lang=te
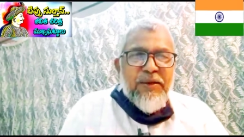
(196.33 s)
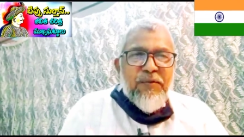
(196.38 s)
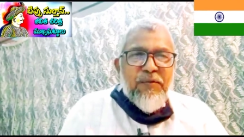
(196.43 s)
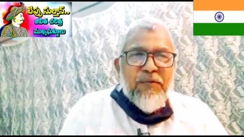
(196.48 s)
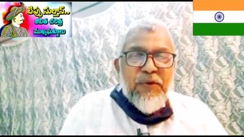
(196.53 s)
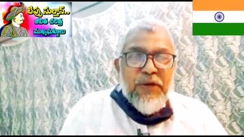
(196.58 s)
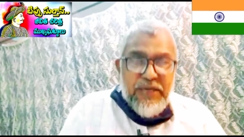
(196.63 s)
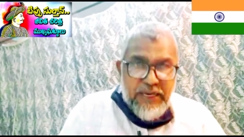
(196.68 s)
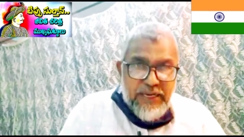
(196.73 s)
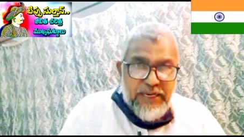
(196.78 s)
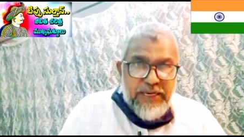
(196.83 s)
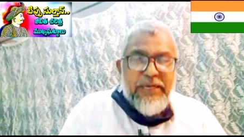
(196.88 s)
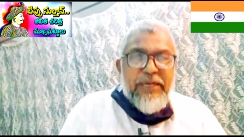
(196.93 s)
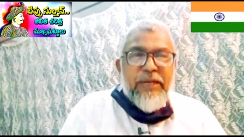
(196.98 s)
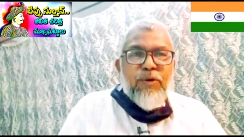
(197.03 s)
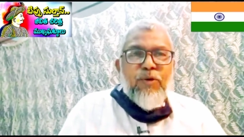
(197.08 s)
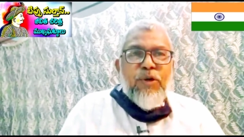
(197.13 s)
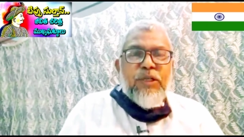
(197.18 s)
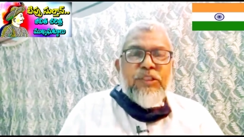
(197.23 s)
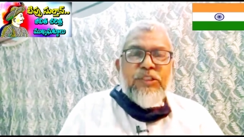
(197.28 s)
వీటన్నిటి
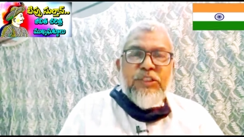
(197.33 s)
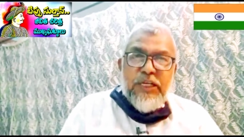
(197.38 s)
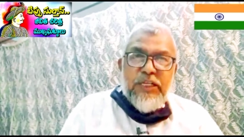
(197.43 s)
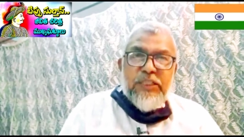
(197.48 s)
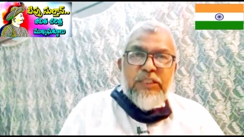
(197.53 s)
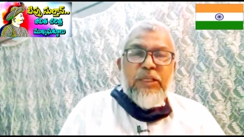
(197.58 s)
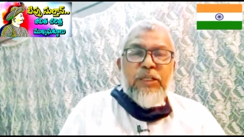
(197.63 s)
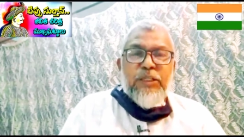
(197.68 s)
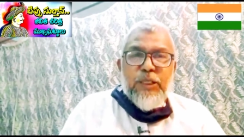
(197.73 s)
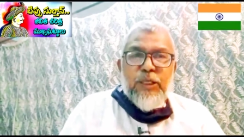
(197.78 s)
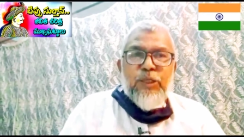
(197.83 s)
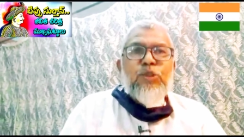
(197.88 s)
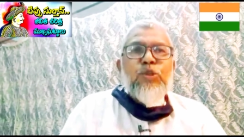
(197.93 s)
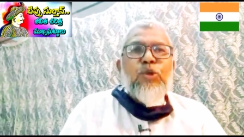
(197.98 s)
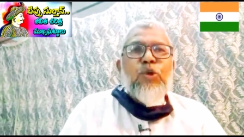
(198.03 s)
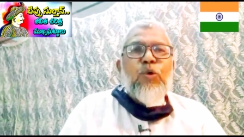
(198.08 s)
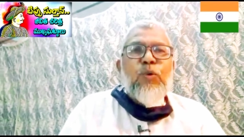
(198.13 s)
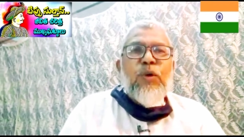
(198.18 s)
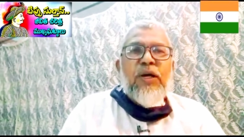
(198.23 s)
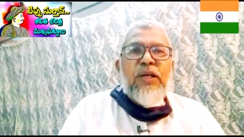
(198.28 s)
యొక్క చరిత్ర
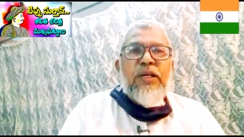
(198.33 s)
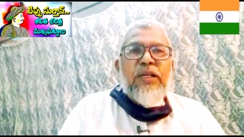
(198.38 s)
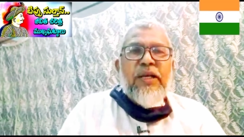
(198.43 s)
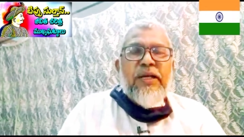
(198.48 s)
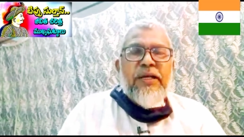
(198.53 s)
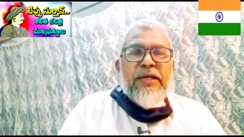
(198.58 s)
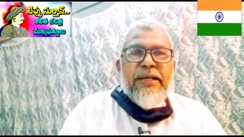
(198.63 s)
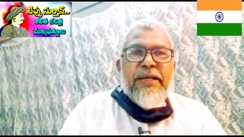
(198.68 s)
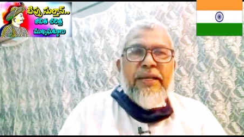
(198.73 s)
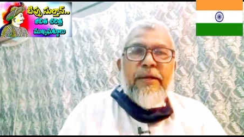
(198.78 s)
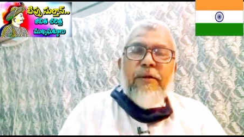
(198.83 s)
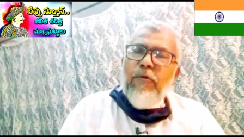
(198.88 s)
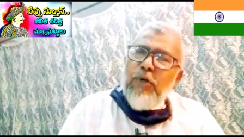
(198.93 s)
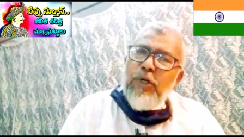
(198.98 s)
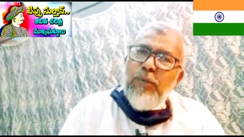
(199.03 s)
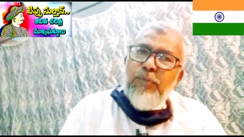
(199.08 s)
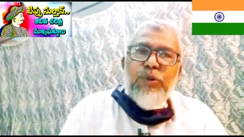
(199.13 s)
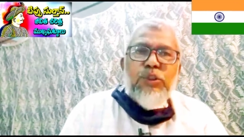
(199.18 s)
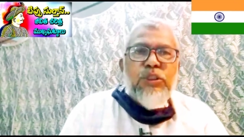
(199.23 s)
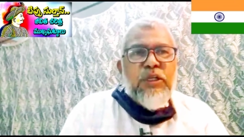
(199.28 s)
తెలుసుకోవాలి అంటే
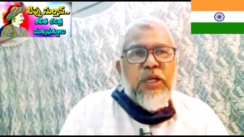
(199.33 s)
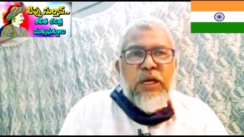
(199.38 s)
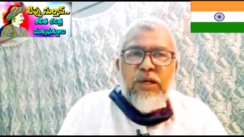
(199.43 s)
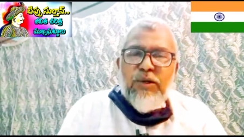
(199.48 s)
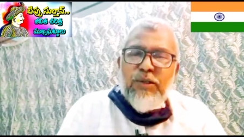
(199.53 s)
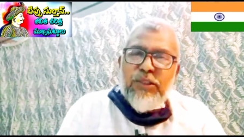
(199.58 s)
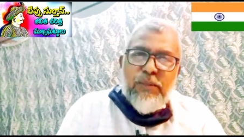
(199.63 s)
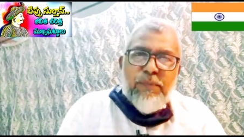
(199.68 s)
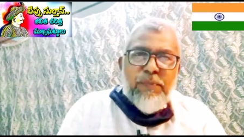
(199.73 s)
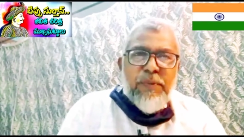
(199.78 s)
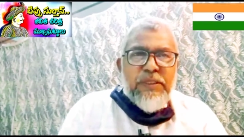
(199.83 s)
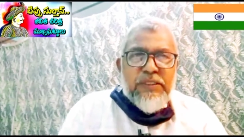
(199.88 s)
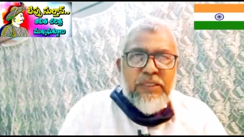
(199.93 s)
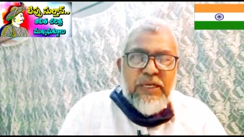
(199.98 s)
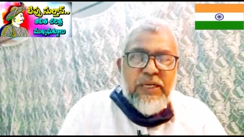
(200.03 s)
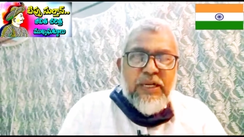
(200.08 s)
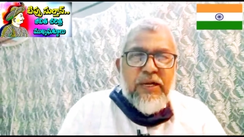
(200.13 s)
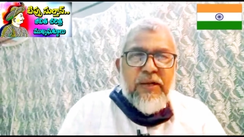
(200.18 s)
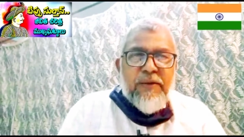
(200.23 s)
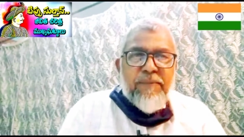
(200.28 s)
కొన్ని పుస్తకాలను
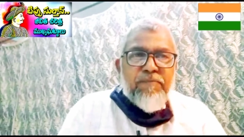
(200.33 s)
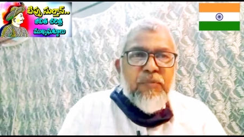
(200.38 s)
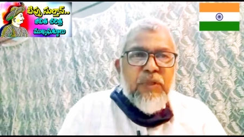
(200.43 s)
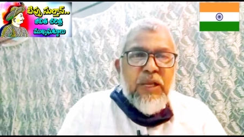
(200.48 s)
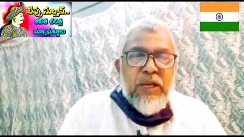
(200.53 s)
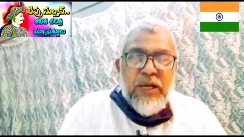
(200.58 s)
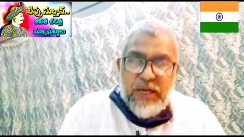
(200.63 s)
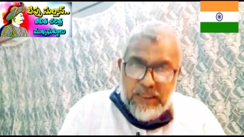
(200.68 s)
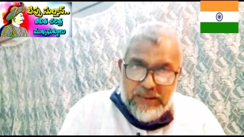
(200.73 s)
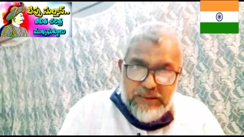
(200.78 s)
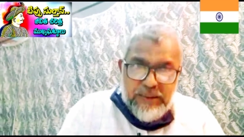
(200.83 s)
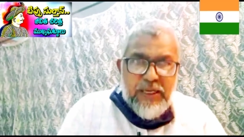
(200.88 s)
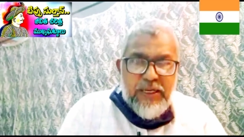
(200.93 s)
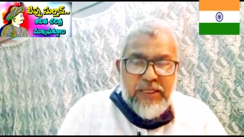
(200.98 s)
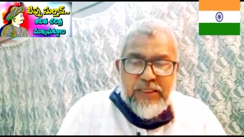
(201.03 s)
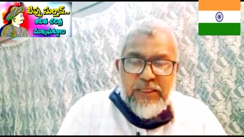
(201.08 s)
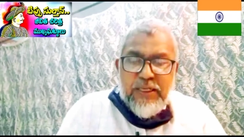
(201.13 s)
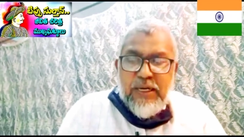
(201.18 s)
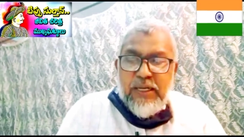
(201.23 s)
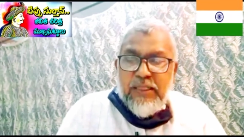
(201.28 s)
తప్పనిసరిగా
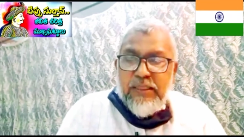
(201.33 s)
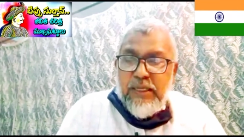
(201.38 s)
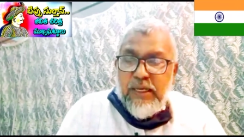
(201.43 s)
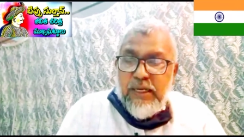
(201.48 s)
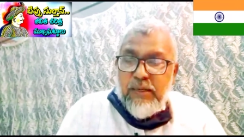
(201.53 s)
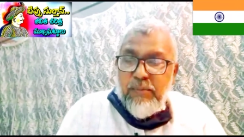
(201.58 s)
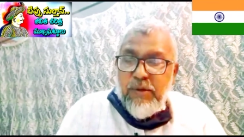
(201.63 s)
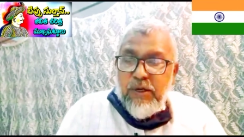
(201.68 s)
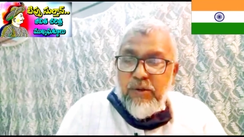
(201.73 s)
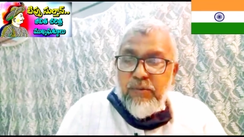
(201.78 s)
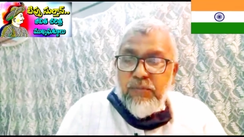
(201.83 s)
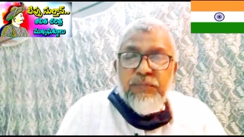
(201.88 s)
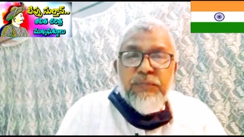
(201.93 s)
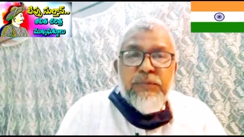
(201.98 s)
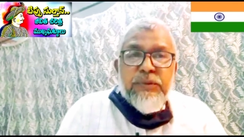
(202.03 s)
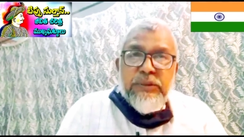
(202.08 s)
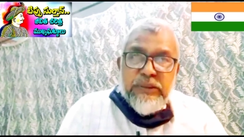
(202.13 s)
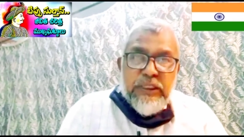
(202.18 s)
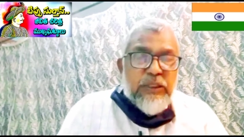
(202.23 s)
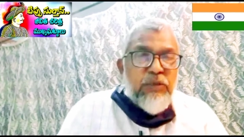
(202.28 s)
ఆధారిత గ్రంథాలు మనం
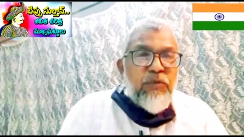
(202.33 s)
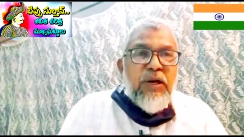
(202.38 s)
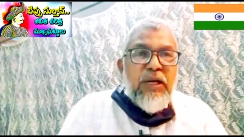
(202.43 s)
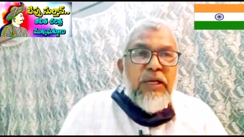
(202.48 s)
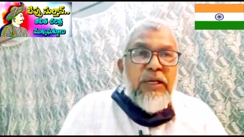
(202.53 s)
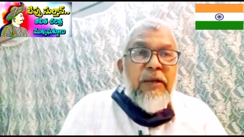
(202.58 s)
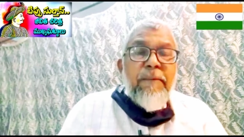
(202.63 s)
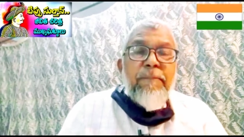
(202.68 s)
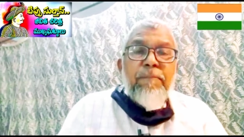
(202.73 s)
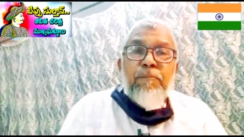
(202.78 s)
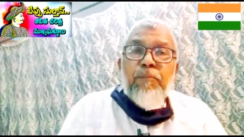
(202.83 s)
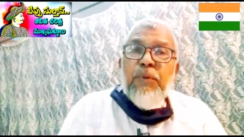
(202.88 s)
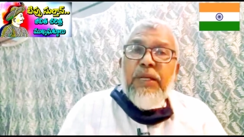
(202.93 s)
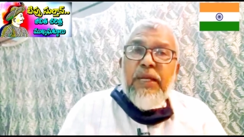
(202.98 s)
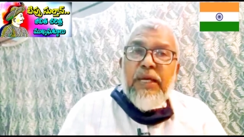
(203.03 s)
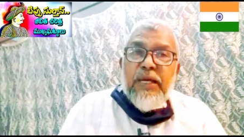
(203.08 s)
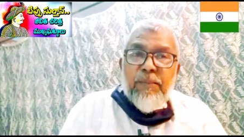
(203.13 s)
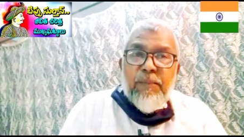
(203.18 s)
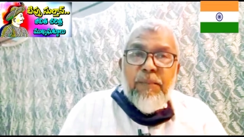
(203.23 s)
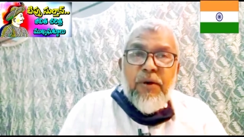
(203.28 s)
చదవాలి
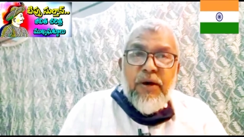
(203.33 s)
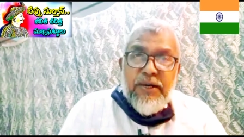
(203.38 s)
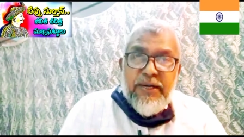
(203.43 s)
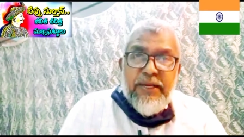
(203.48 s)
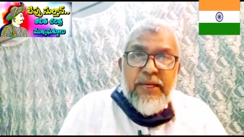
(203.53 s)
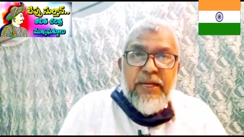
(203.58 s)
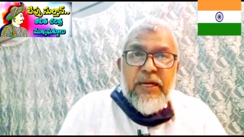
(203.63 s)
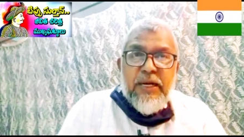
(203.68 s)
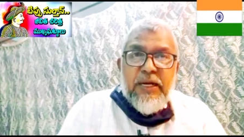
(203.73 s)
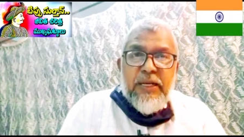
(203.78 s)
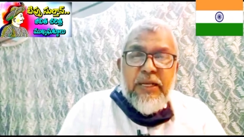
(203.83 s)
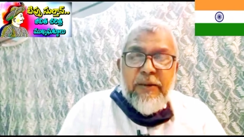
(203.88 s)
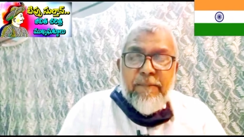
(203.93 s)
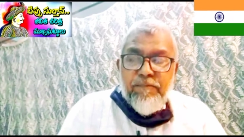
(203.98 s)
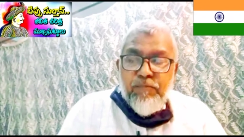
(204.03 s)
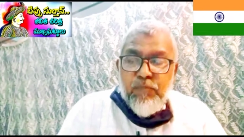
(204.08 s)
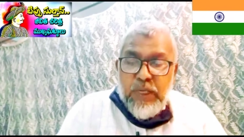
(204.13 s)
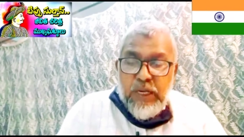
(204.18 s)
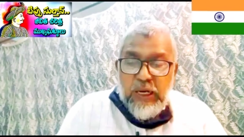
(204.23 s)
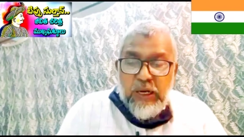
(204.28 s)
బిఎన్ పాండే గారి
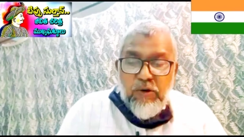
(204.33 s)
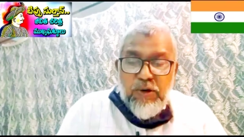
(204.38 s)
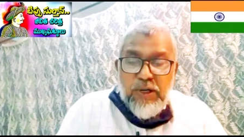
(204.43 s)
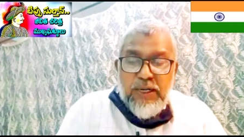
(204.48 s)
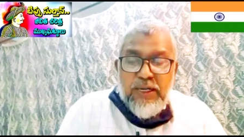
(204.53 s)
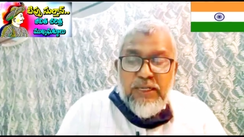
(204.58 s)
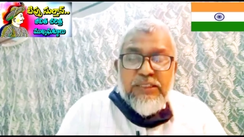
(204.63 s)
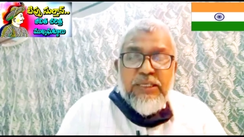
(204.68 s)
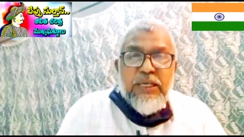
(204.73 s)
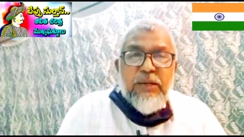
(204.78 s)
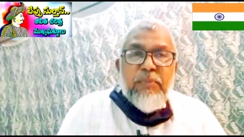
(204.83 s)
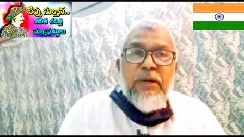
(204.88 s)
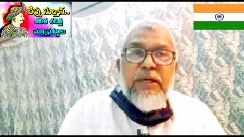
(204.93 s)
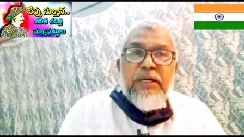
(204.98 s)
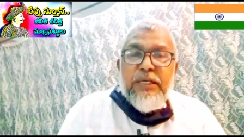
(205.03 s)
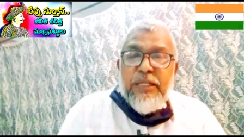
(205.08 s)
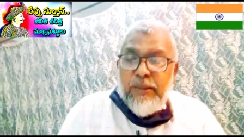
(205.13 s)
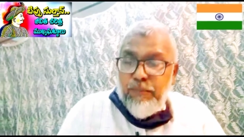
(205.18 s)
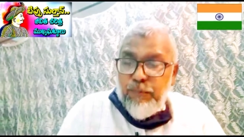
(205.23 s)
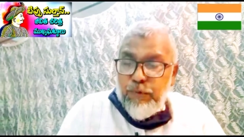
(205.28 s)
ఔరంగజేబ్
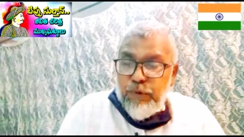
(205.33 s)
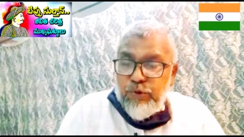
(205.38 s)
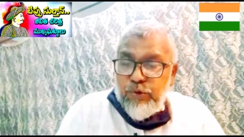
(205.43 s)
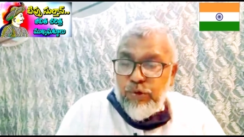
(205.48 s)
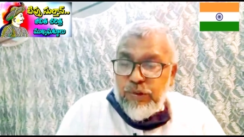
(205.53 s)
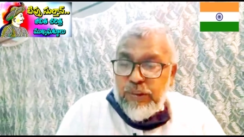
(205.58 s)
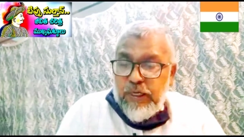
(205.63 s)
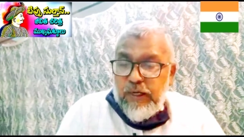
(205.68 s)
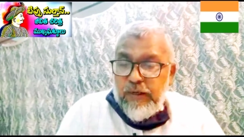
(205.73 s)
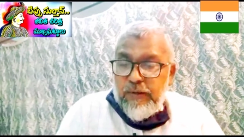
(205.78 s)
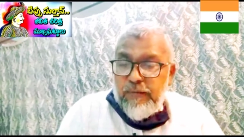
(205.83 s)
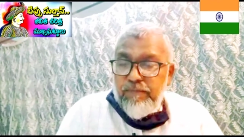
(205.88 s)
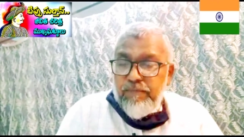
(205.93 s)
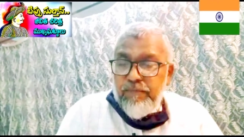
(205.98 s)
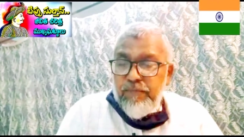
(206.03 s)
అండ్ టీపు సుల్తాన్